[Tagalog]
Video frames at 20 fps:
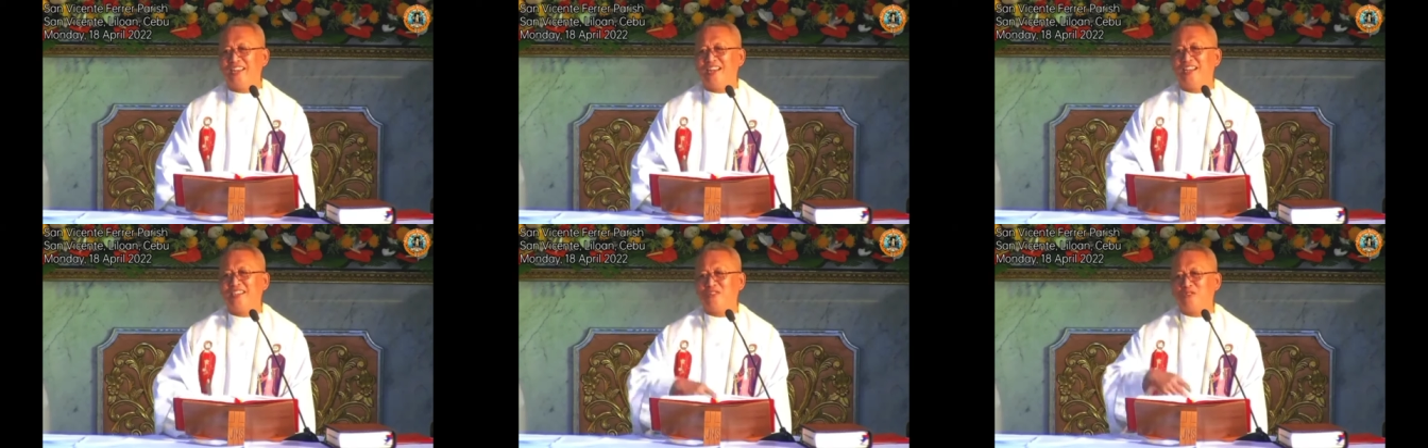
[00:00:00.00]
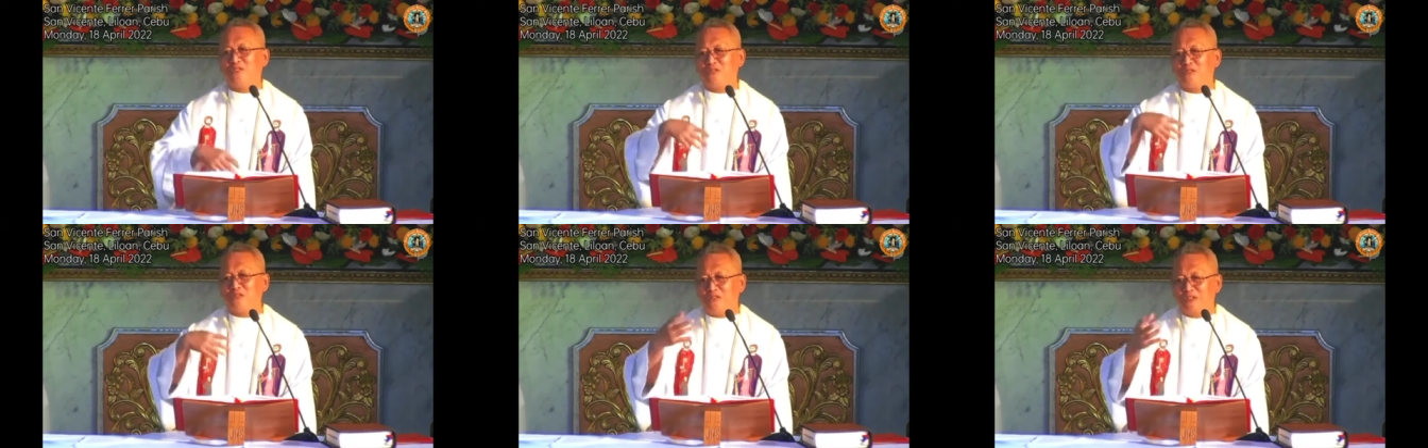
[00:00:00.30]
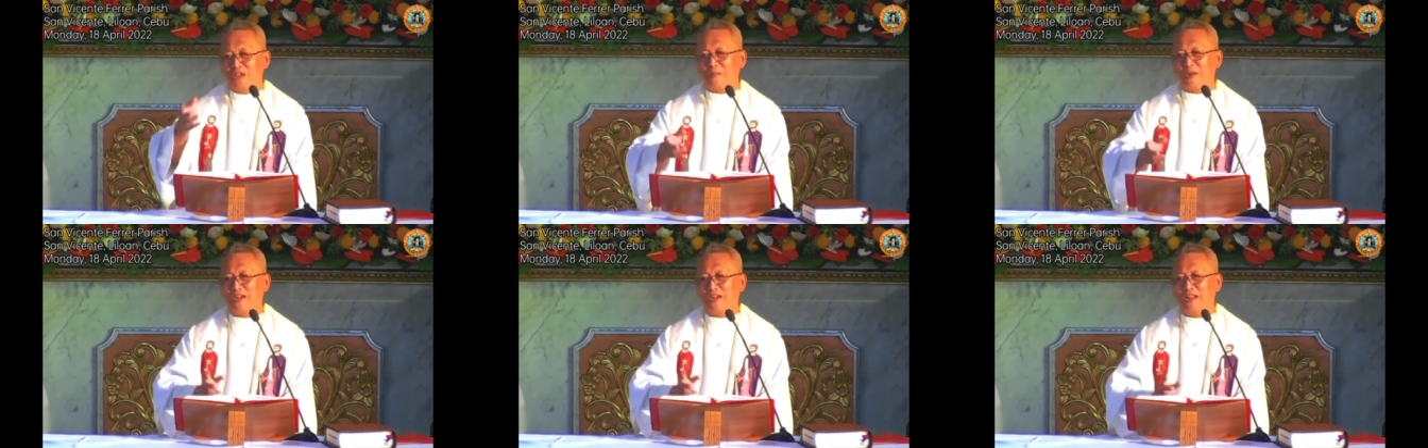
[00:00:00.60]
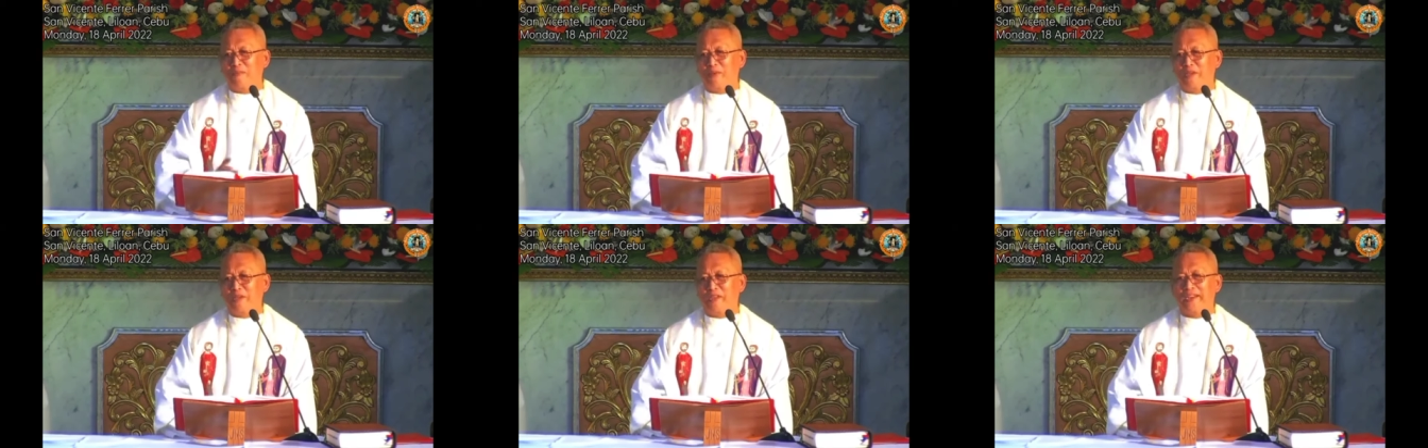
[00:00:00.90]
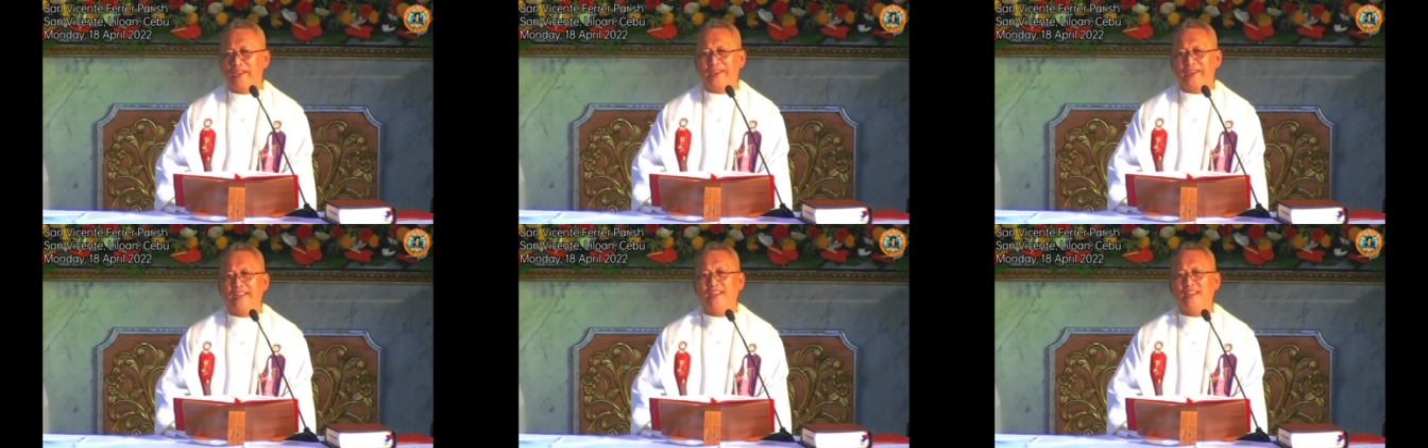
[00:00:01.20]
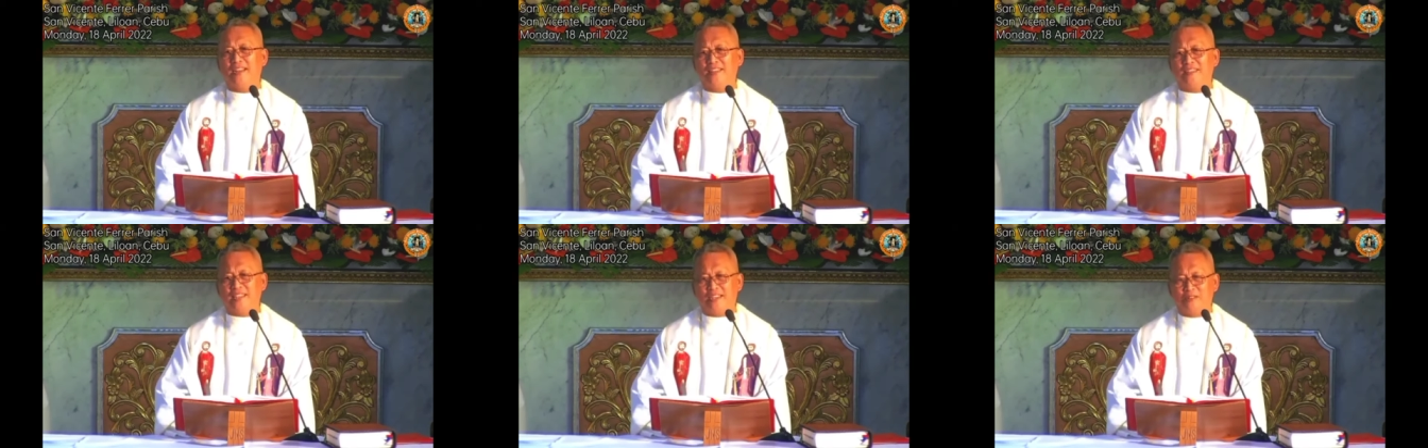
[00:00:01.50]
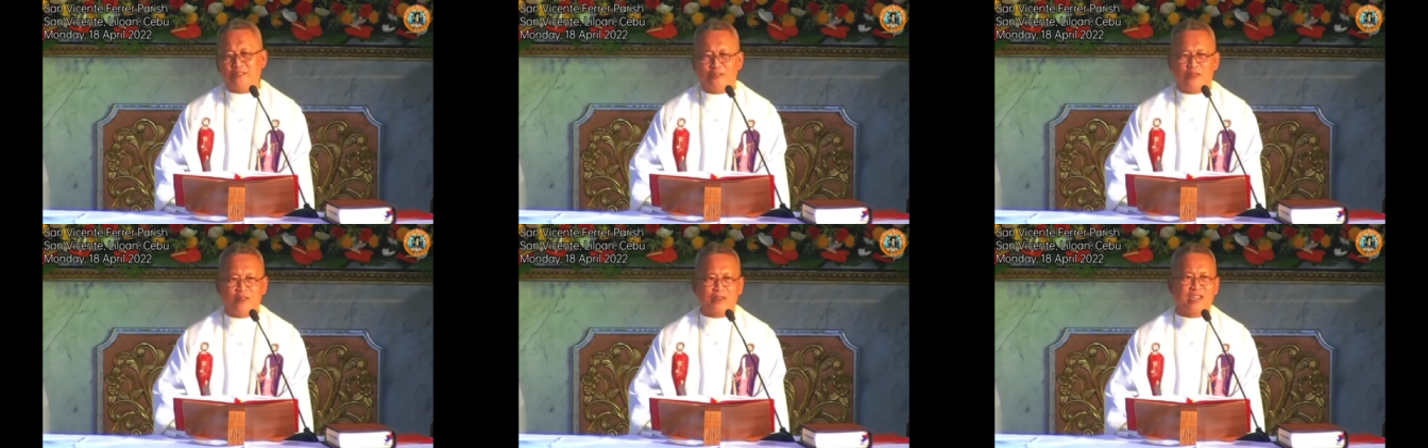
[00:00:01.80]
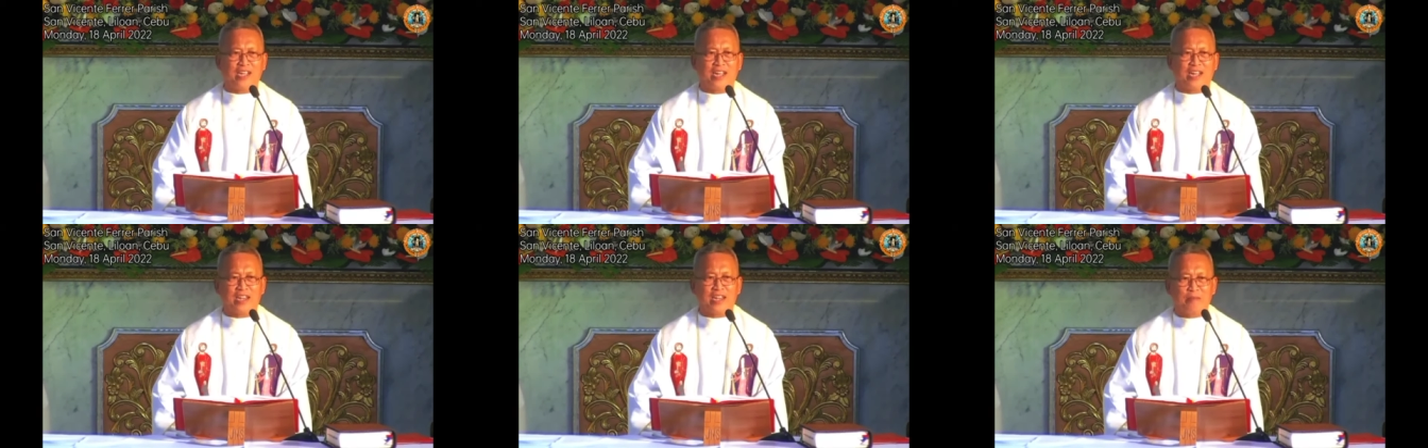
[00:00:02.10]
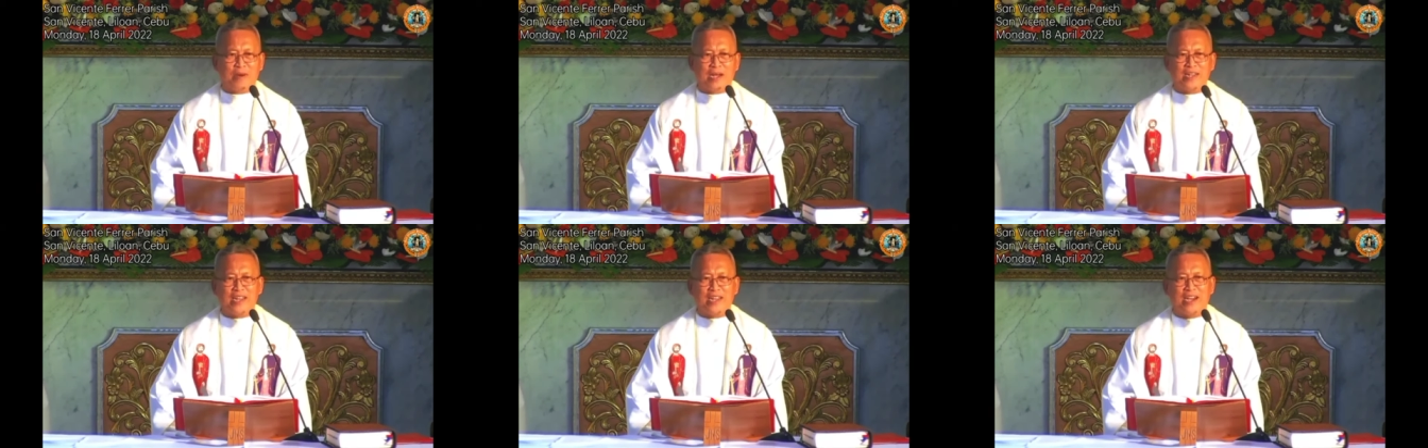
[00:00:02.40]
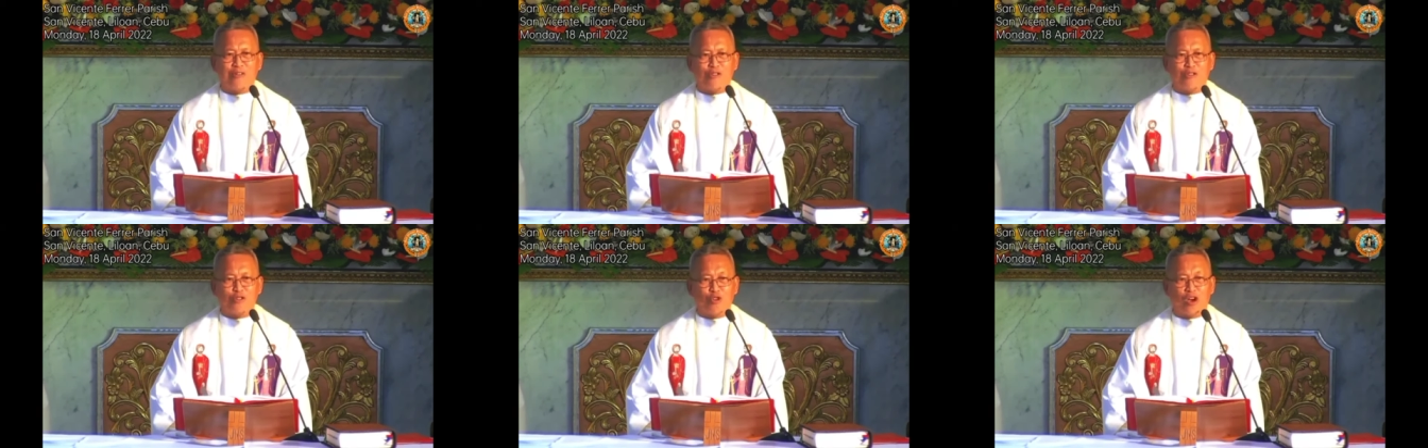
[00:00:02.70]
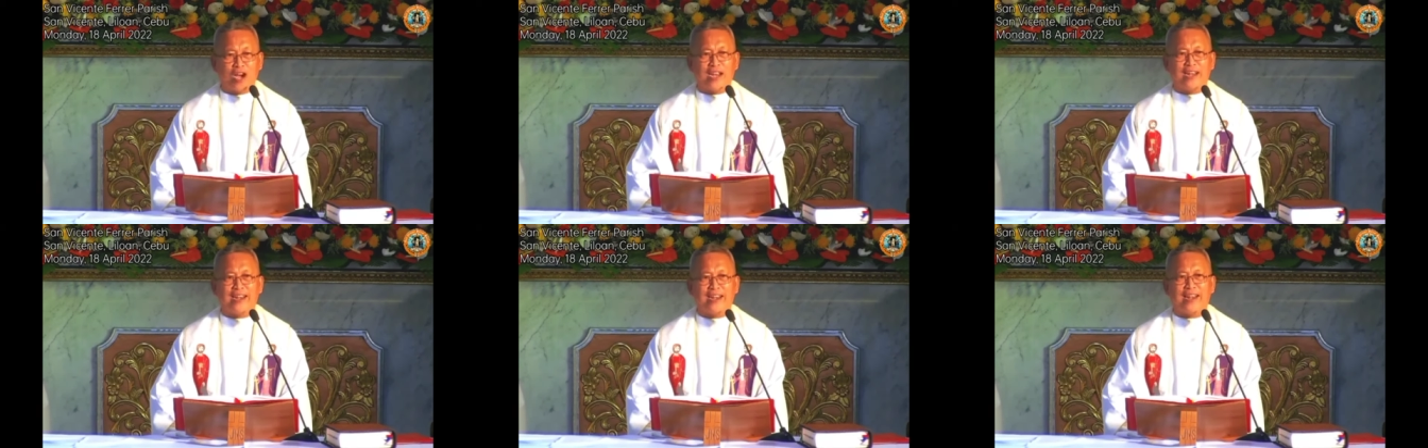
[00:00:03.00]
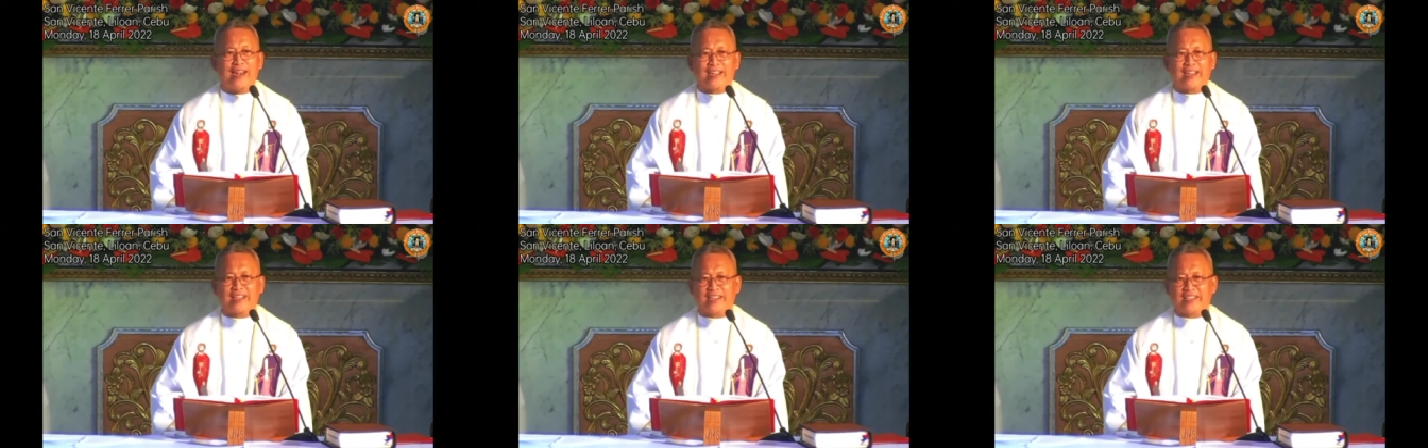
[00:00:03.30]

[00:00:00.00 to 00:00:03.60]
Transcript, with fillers: ila jud kunong gipanabi nga di na tinuod nga nabanhaw tong anlag